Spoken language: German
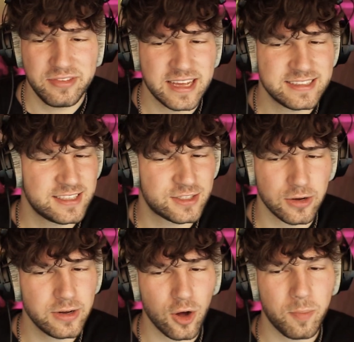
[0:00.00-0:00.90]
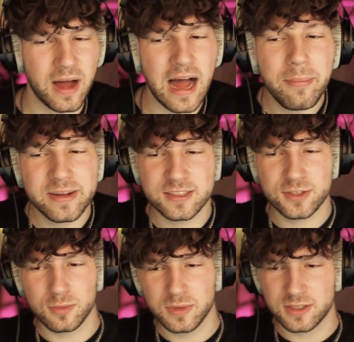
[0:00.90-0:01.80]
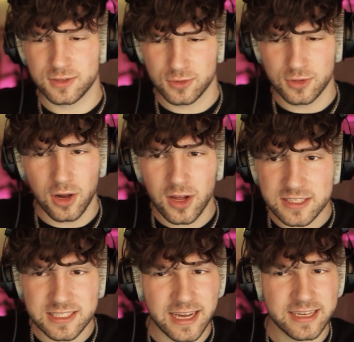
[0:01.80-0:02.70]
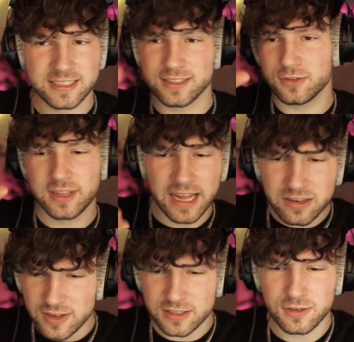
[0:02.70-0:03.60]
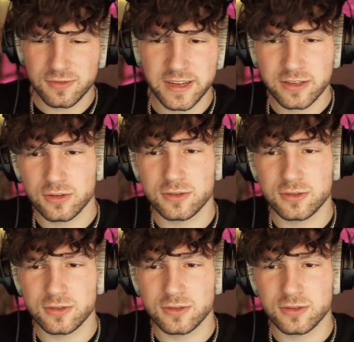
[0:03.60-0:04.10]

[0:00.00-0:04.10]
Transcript: wie er die Story auch bearbeitet, so mit so Dollarzeichen und Geld, was so fliegt und